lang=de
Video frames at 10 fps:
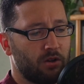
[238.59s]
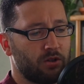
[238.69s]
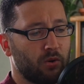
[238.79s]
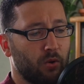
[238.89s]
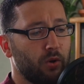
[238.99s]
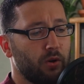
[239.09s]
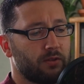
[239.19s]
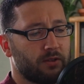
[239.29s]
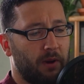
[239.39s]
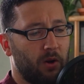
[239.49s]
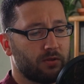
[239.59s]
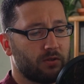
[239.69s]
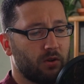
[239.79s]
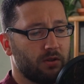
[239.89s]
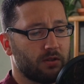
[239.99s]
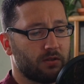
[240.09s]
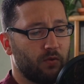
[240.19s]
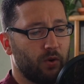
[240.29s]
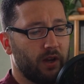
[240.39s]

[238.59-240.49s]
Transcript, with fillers: Zurück zum Haus Gottes, wo